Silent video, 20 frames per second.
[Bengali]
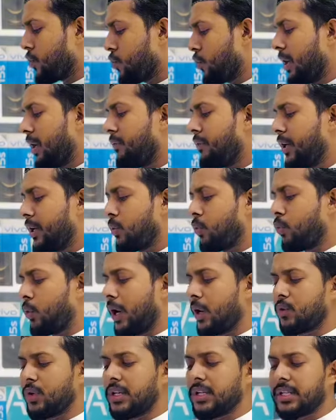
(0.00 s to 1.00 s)
টুয়েলভের
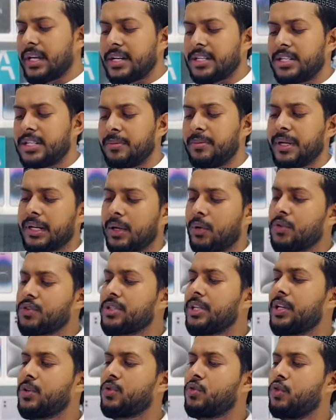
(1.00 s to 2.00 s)
ওয়ান টোয়েন্টি এইট জিবি এটা
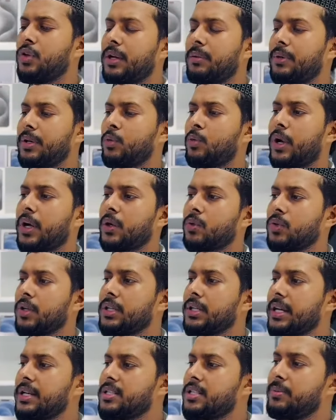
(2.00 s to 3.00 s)
হচ্ছে টুয়েলভের ওয়ান
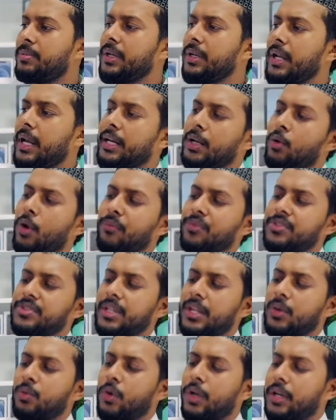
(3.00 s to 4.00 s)
টোয়েন্টি এইট জিবি এটাও
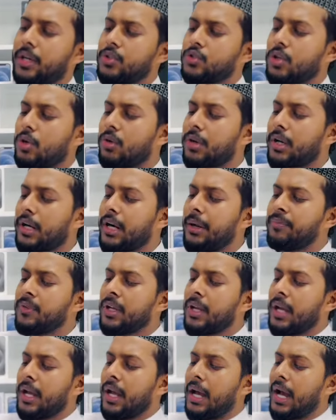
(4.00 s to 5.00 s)
অফিসিয়াল ওয়ারেন্টি সহকারে
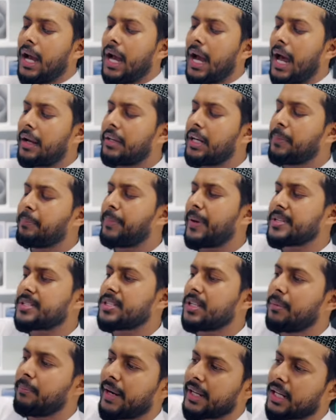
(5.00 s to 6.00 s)
হান্ড্রেড
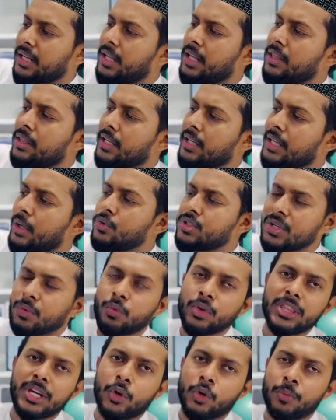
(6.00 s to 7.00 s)
পার্সেন্ট ব্যাটারি হেলথ এটা হচ্ছে
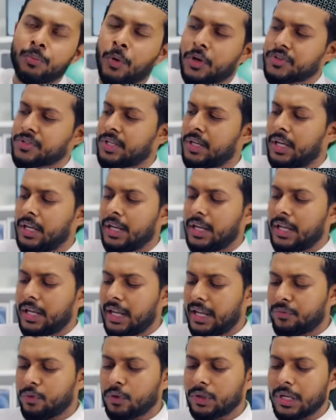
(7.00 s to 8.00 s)
উইদাউট বক্স
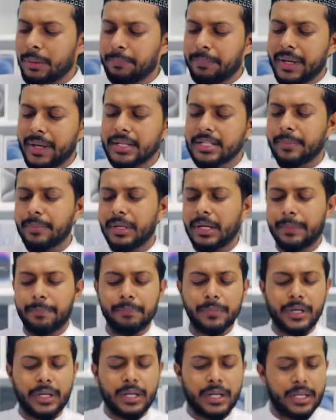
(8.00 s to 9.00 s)
এই ফোনটা পেয়ে যাবেন
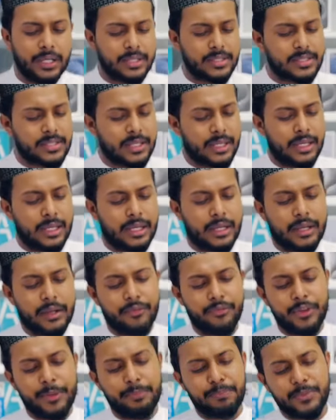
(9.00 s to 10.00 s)
আপনারা
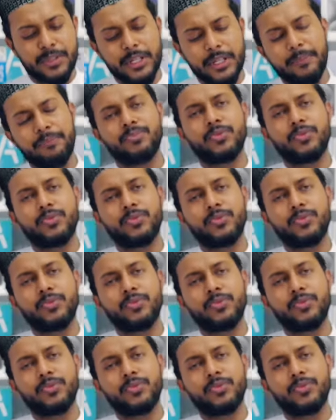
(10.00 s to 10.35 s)
ফিফটি